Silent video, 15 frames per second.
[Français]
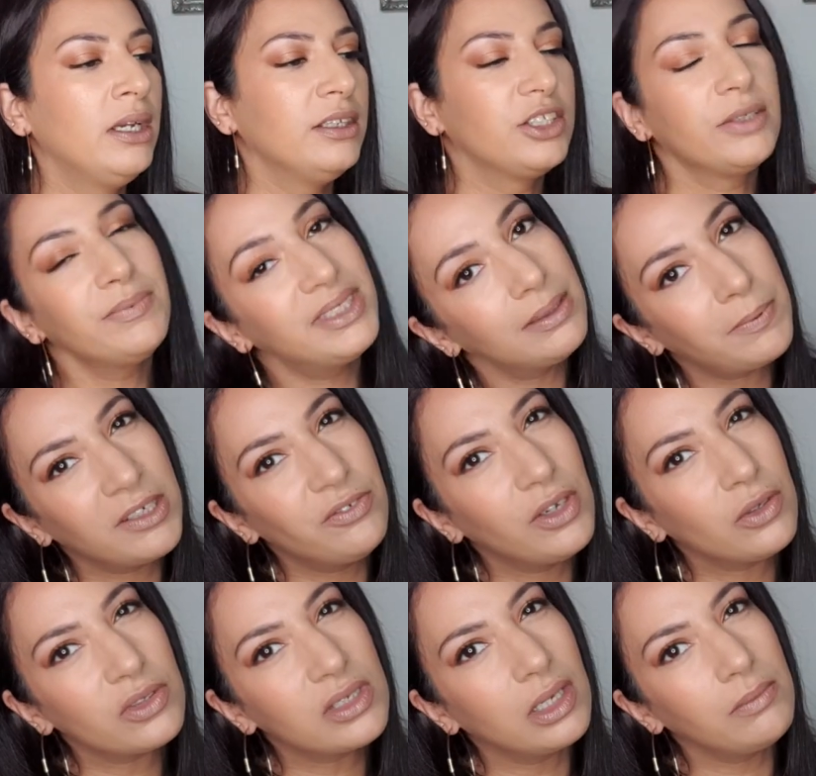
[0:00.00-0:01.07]
J'ai une petite
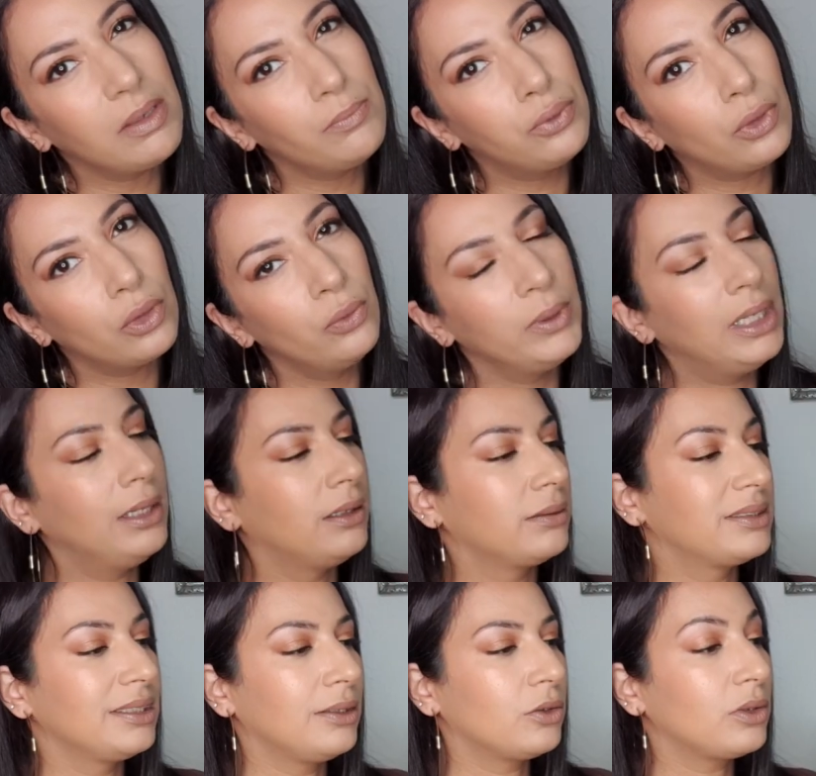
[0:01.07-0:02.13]
préférence quand même pour l'huile.
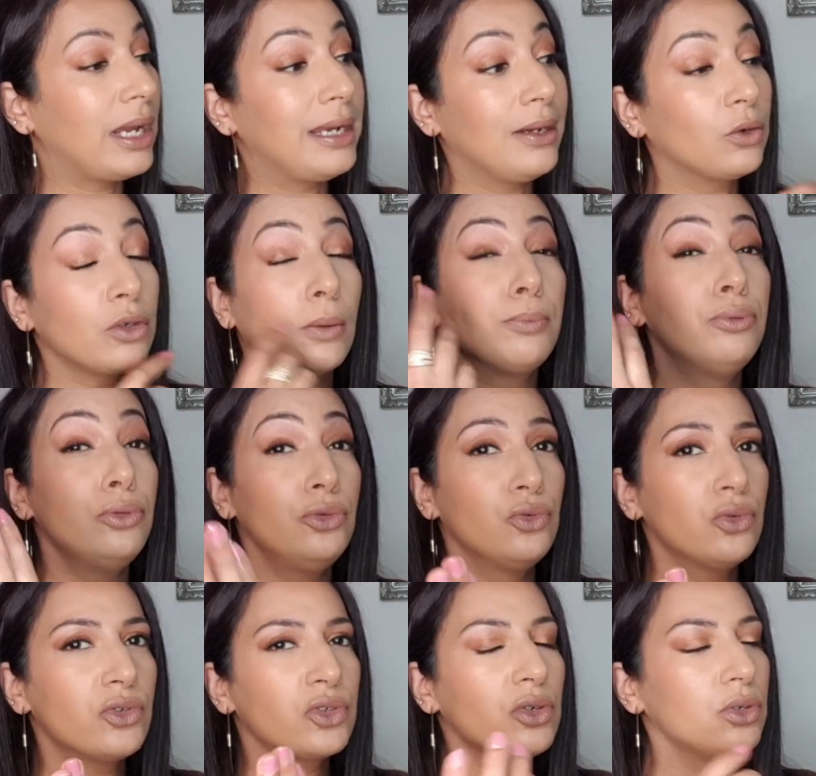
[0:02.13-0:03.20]
C'est elle est encore plus
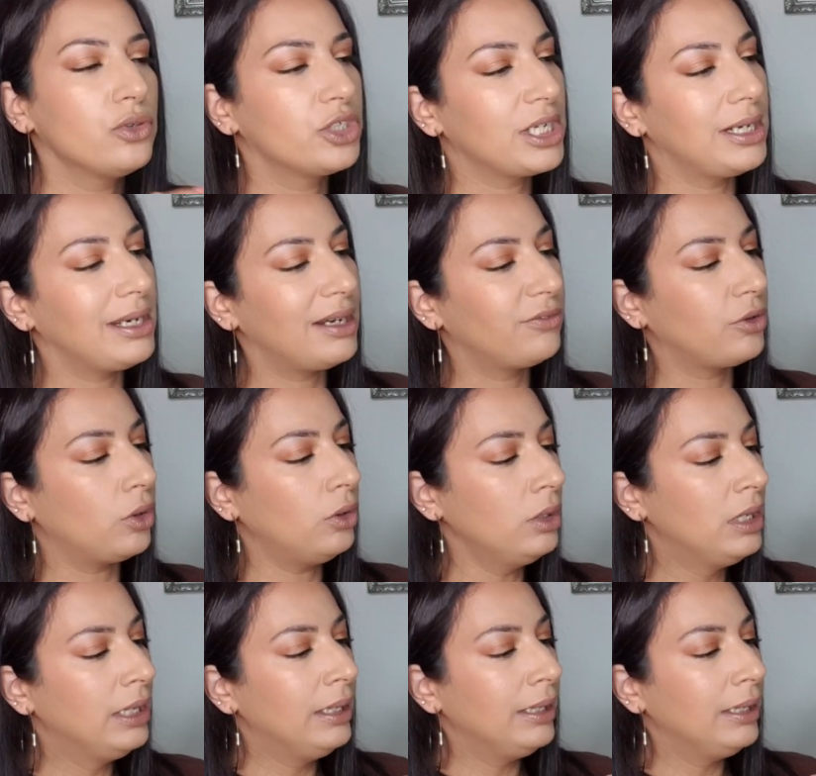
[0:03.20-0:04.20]
douce que le gel lavant.